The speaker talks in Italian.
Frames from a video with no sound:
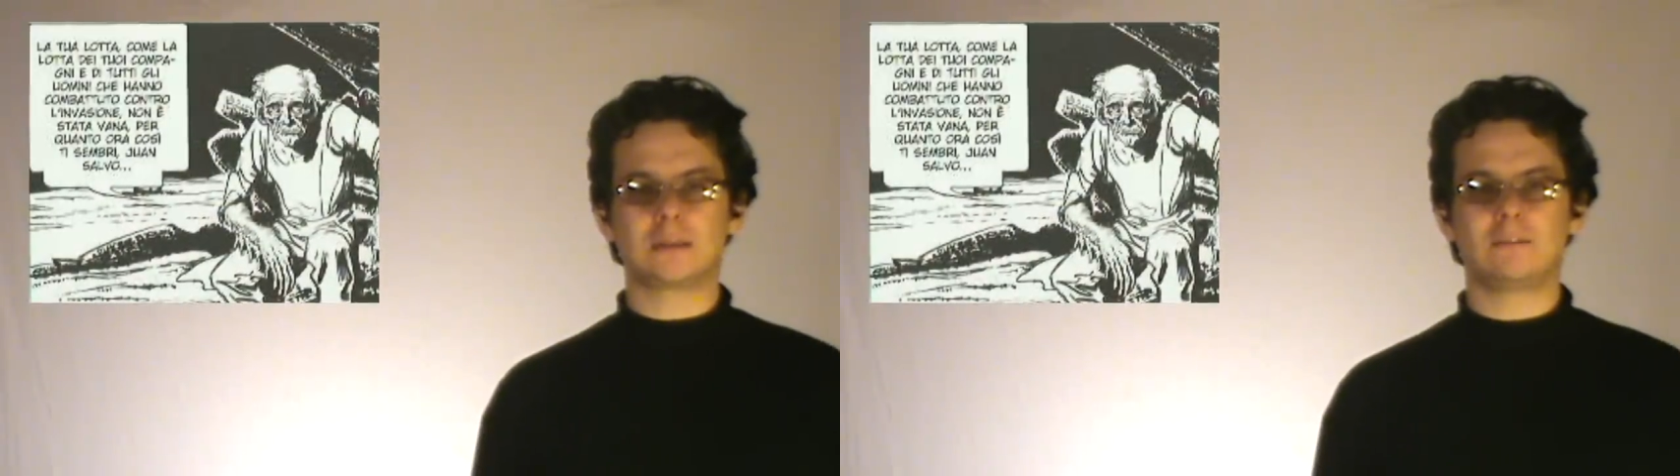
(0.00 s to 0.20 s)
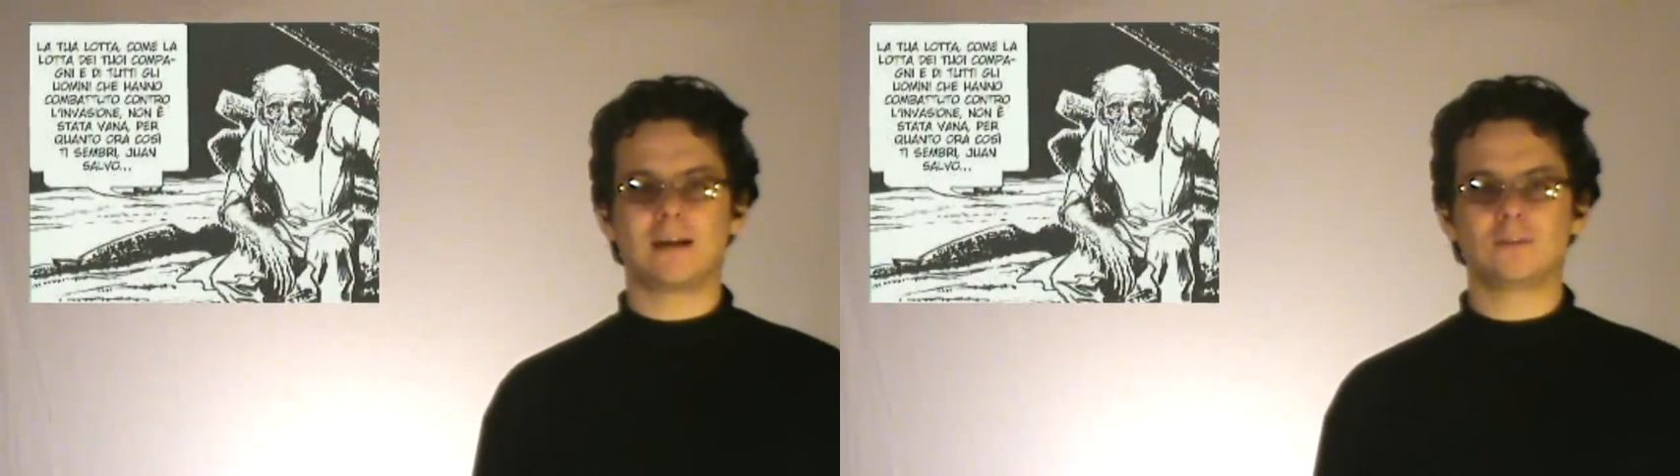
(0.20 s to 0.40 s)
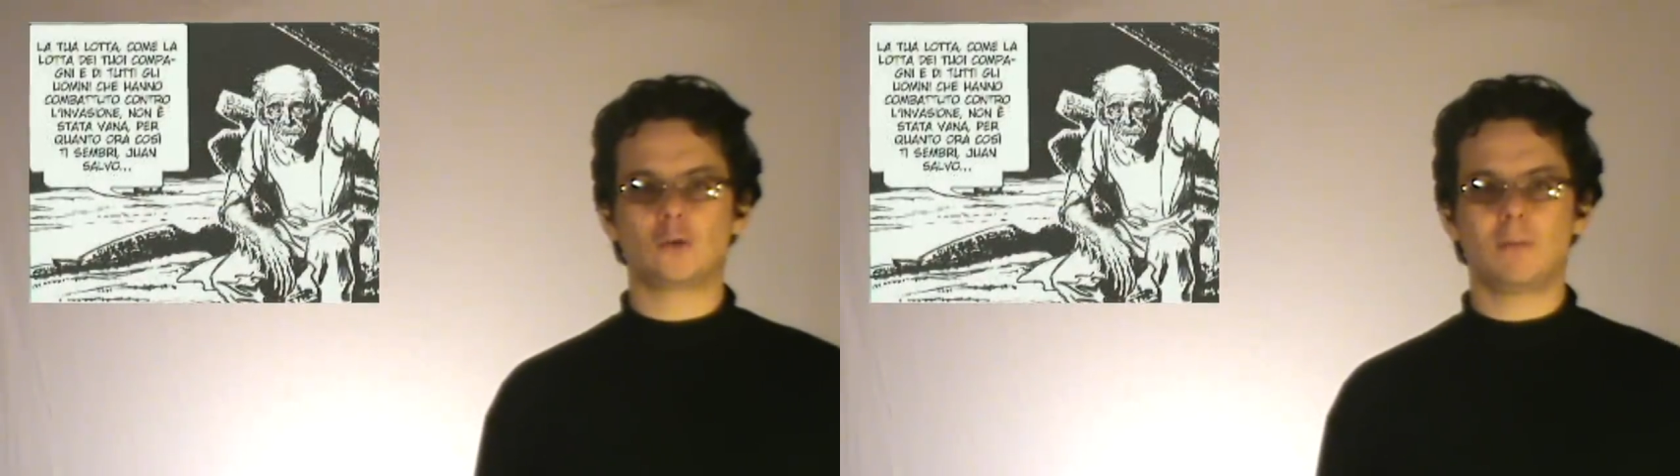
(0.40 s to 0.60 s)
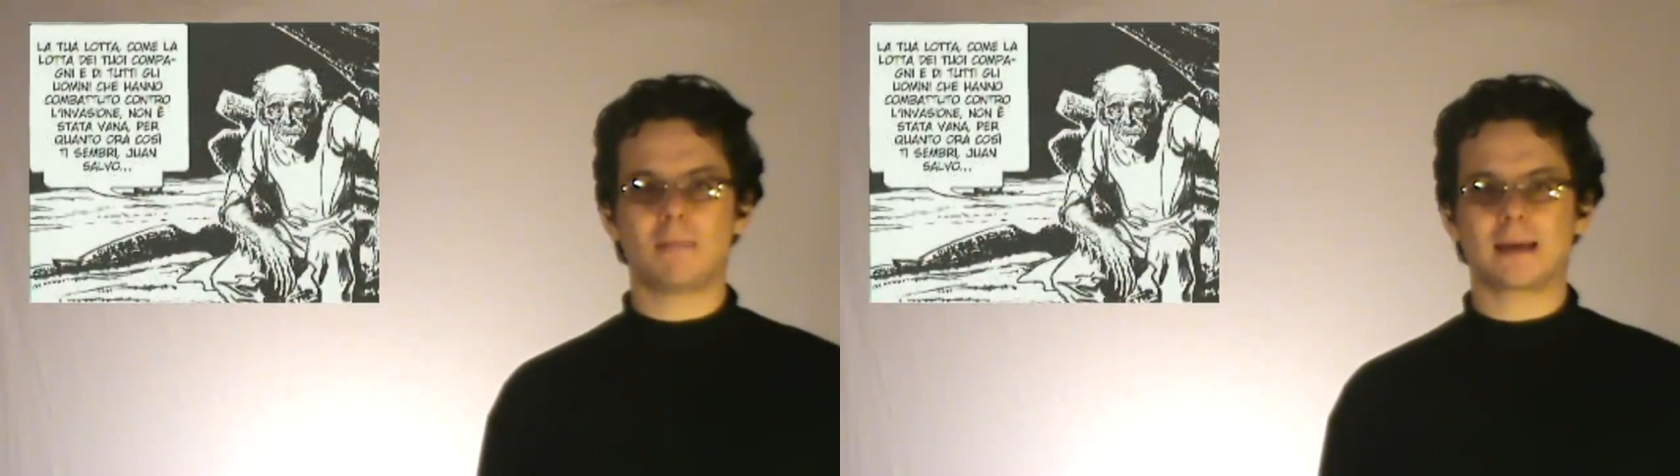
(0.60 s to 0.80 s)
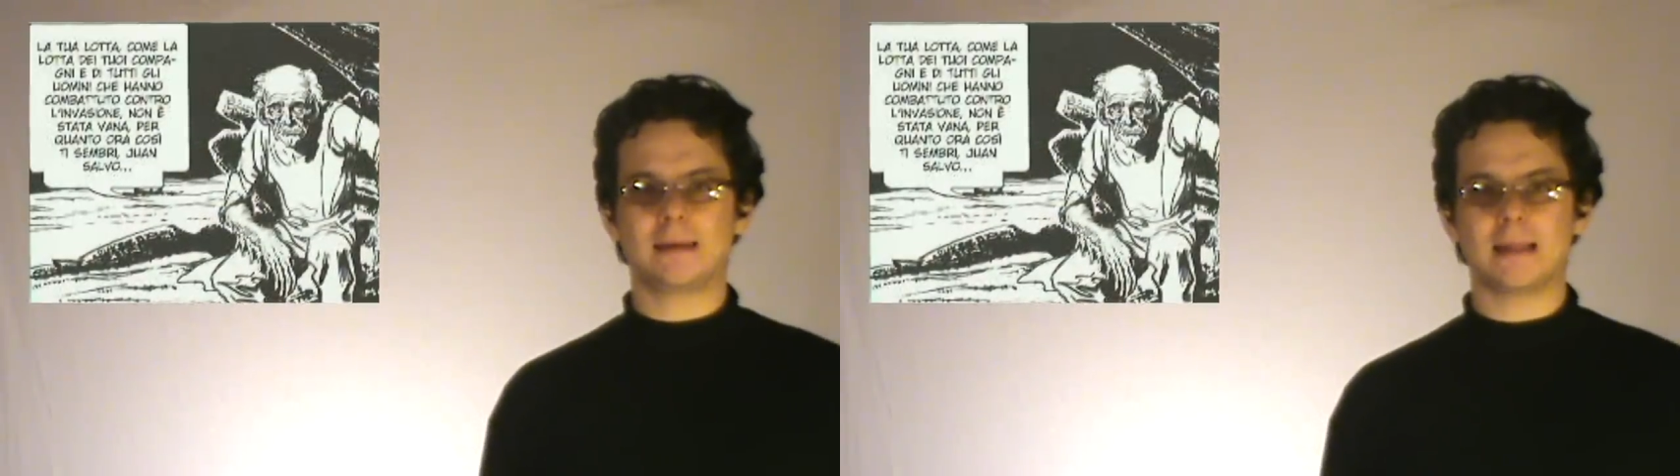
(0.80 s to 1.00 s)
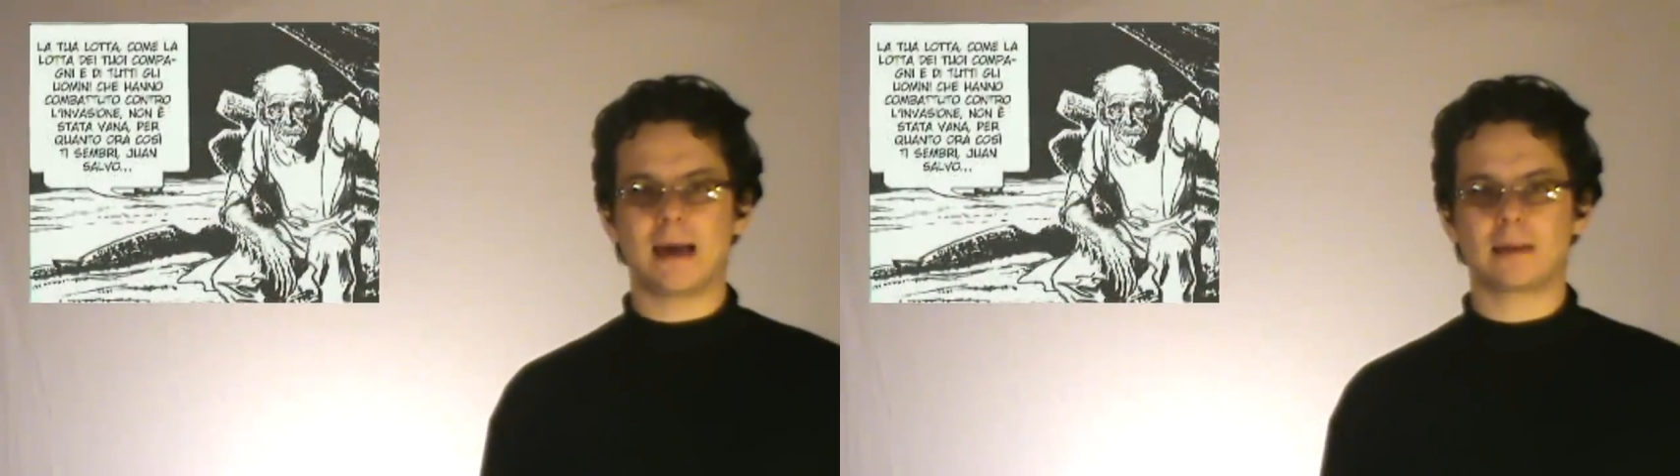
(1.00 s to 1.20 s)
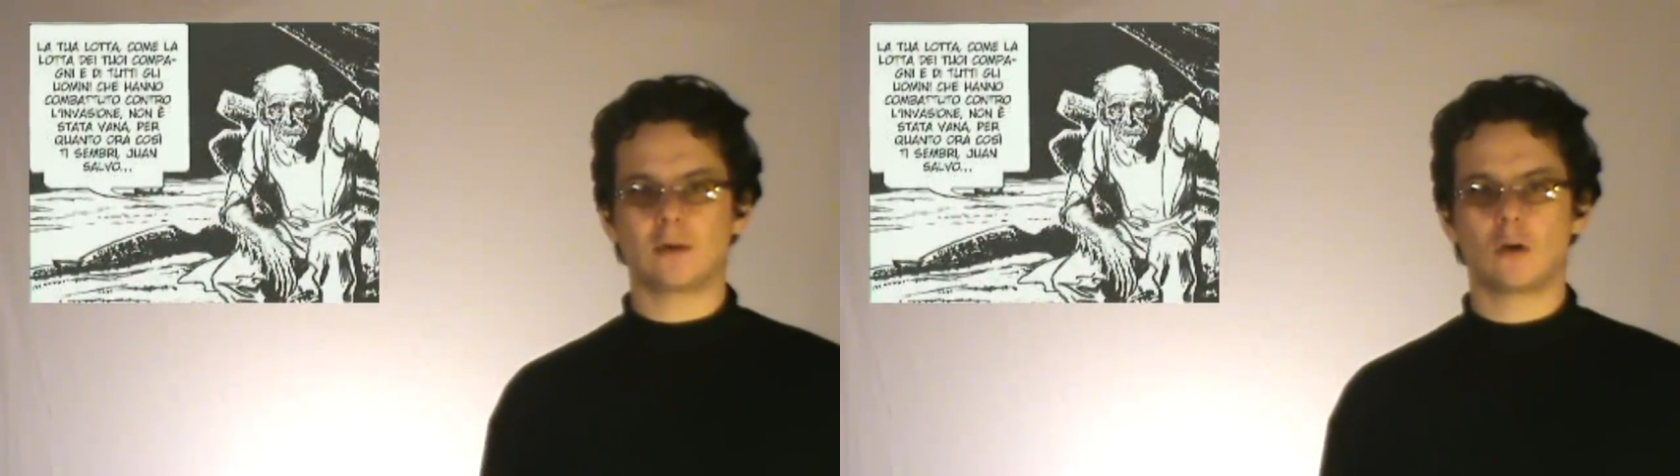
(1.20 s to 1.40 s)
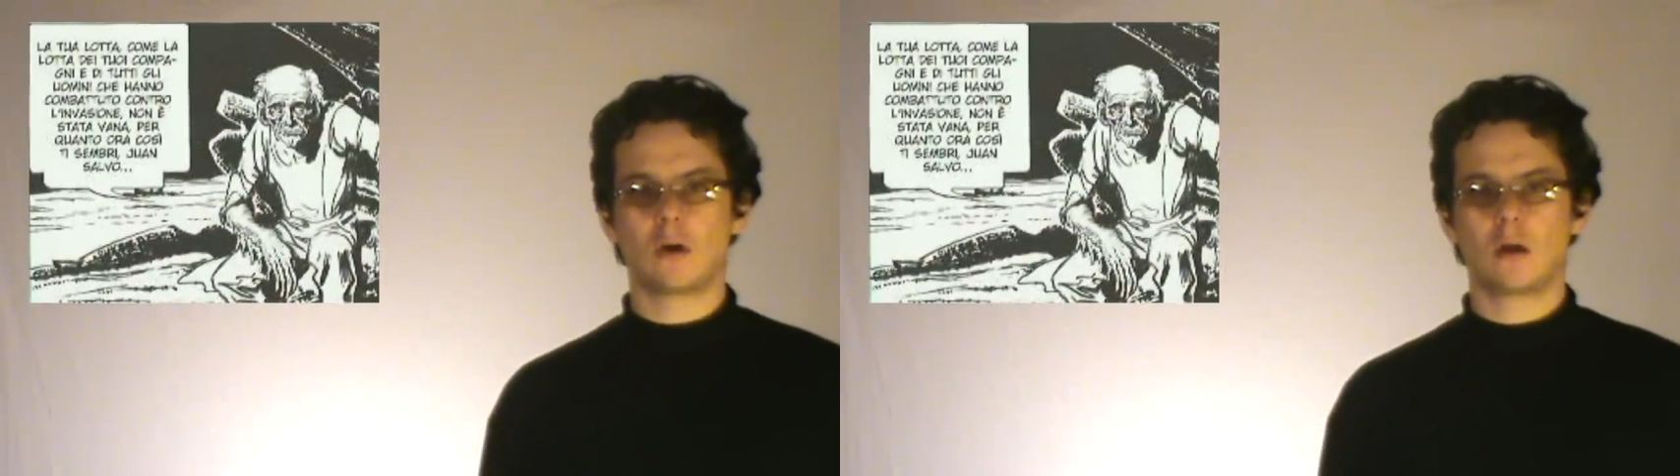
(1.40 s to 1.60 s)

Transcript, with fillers: attivando il macchinario,